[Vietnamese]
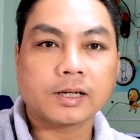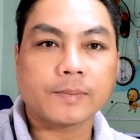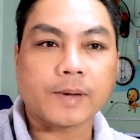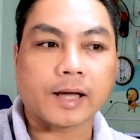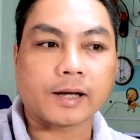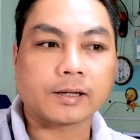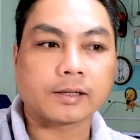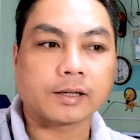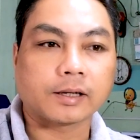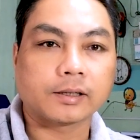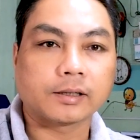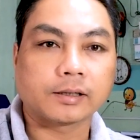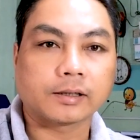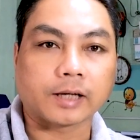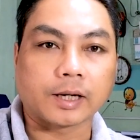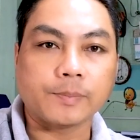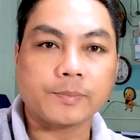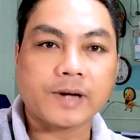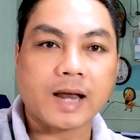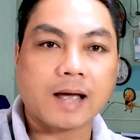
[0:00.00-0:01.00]
các bạn à,
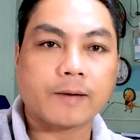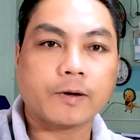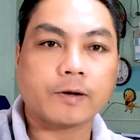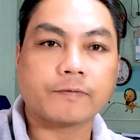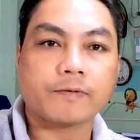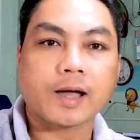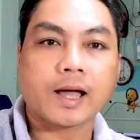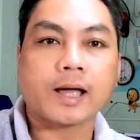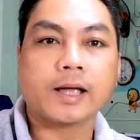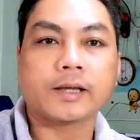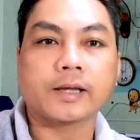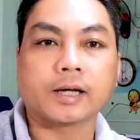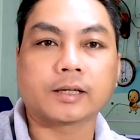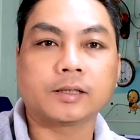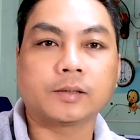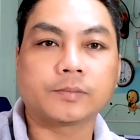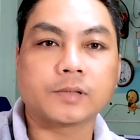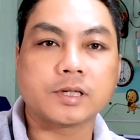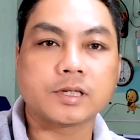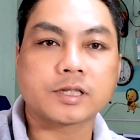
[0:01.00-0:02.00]
kiểm tra ba file
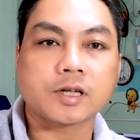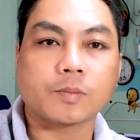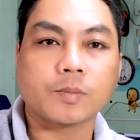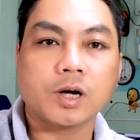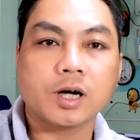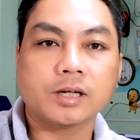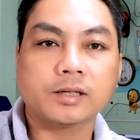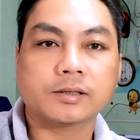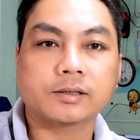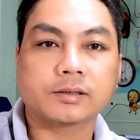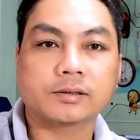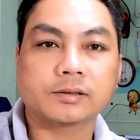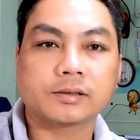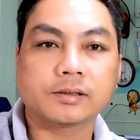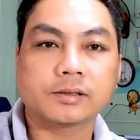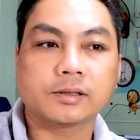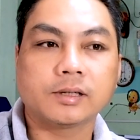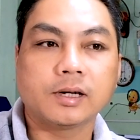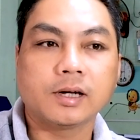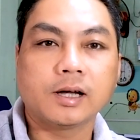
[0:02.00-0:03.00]
nhận thông tin xong hết
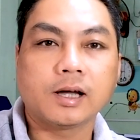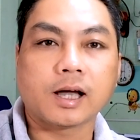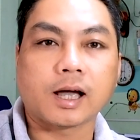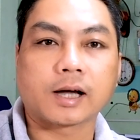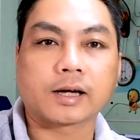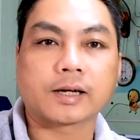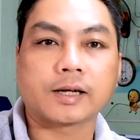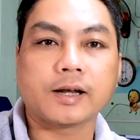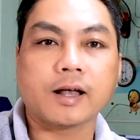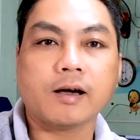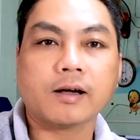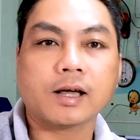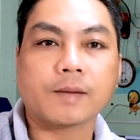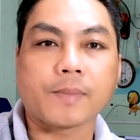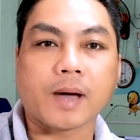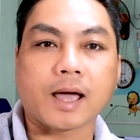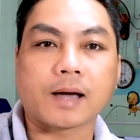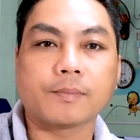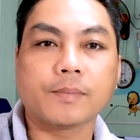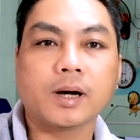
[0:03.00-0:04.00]
à, khi đó
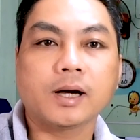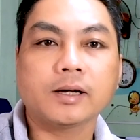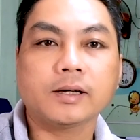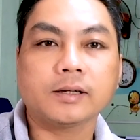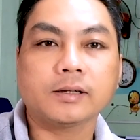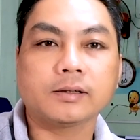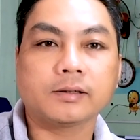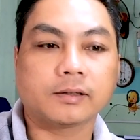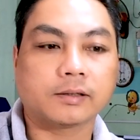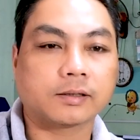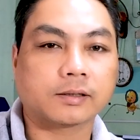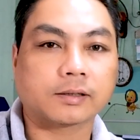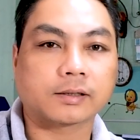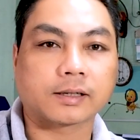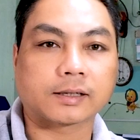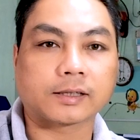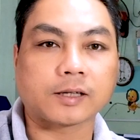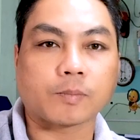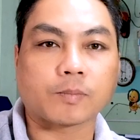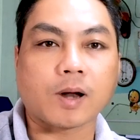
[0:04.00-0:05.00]
các bạn mới
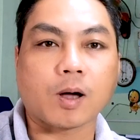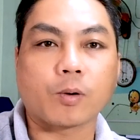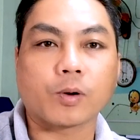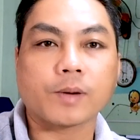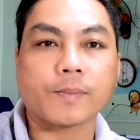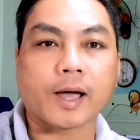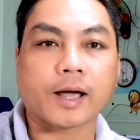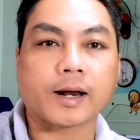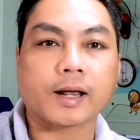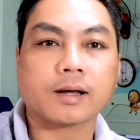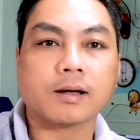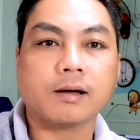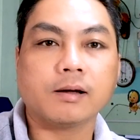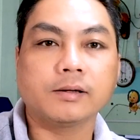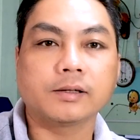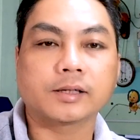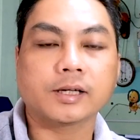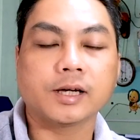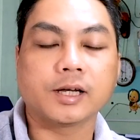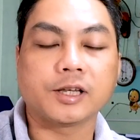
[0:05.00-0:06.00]
trong đầu các bạn đã
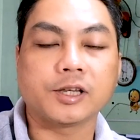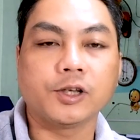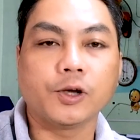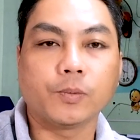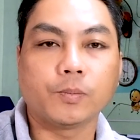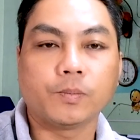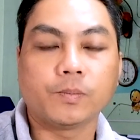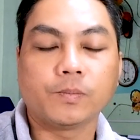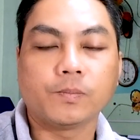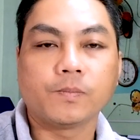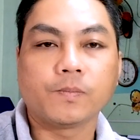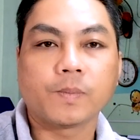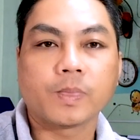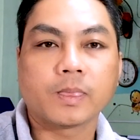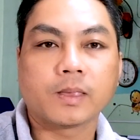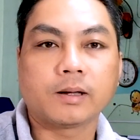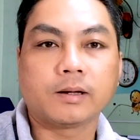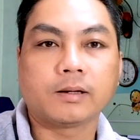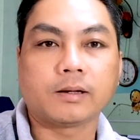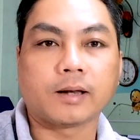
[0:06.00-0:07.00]
có được cái hình dung
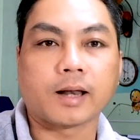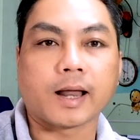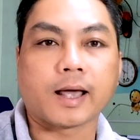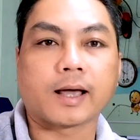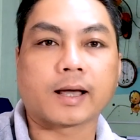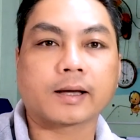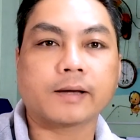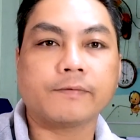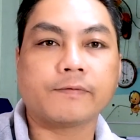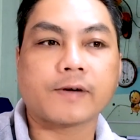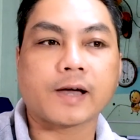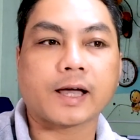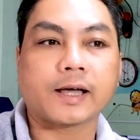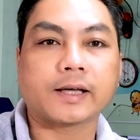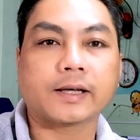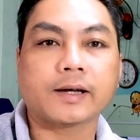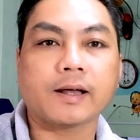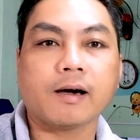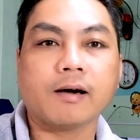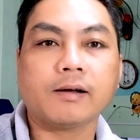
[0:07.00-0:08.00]
là cái
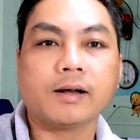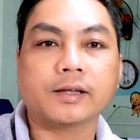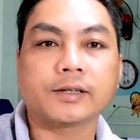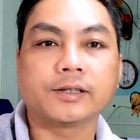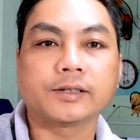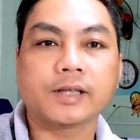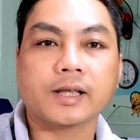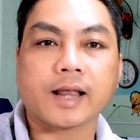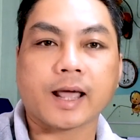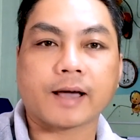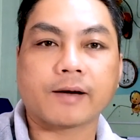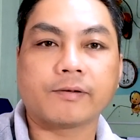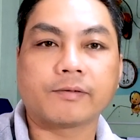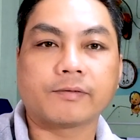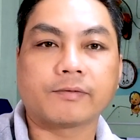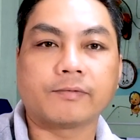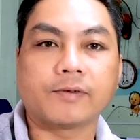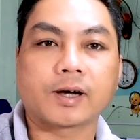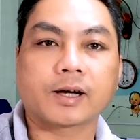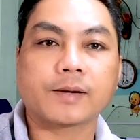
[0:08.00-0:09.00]
file đó là như thế nào
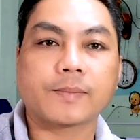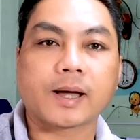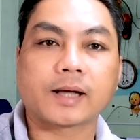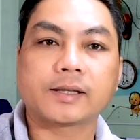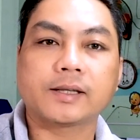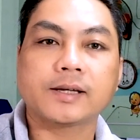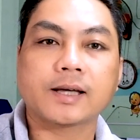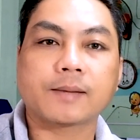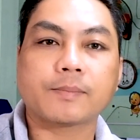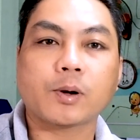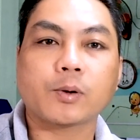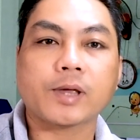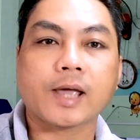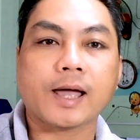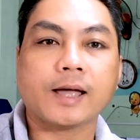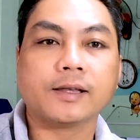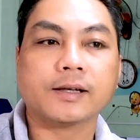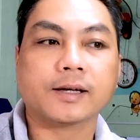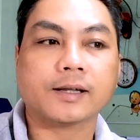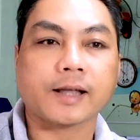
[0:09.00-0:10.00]
và các bạn tiến hành báo
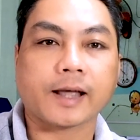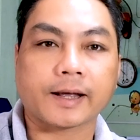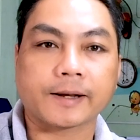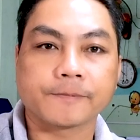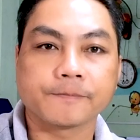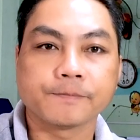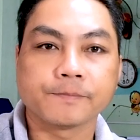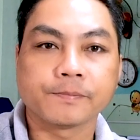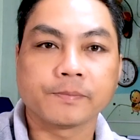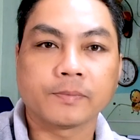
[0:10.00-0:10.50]
giá cho khách hàng